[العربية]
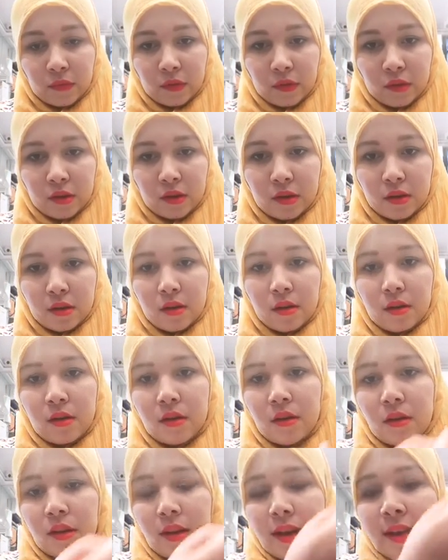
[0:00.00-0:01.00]

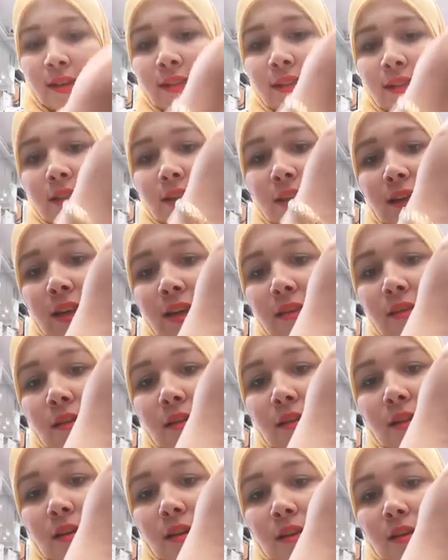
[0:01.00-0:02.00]
آه عزيز هاد
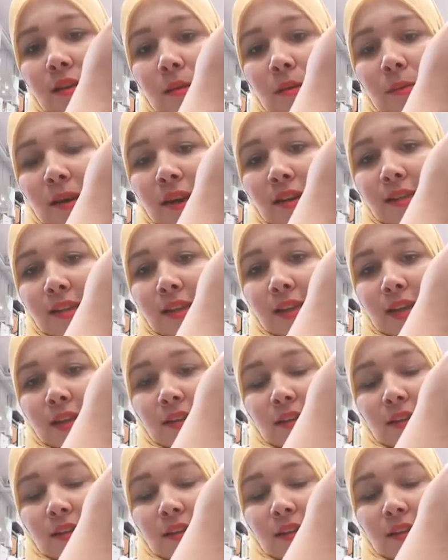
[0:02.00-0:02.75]
البغاسله